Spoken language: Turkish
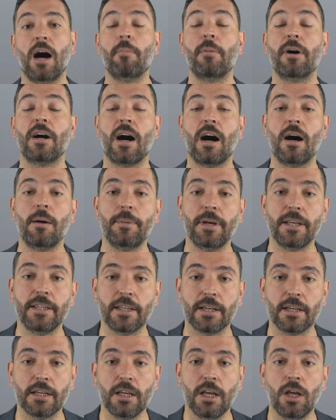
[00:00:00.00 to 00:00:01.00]
Ama ABD,
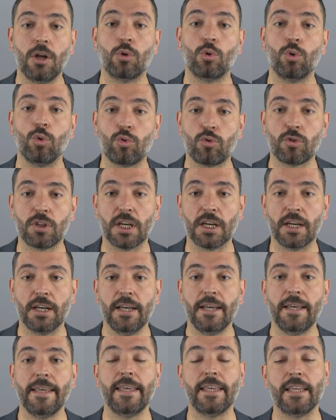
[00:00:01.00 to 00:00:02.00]
Rusya,
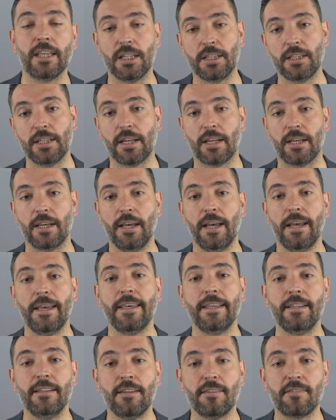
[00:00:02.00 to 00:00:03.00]
İngiltere,
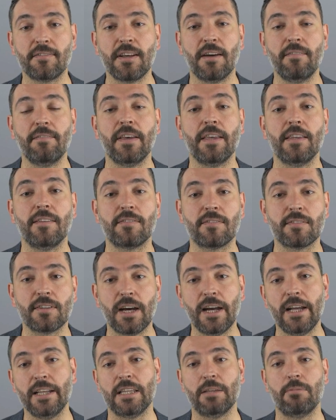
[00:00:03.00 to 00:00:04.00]
Hindistan ve
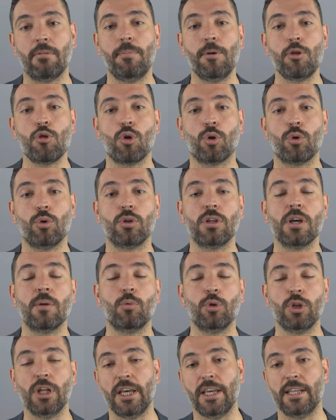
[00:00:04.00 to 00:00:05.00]
İsrail gibi birçok ülke
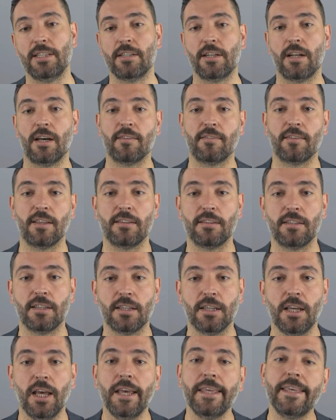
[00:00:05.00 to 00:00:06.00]
buna itiraz etti.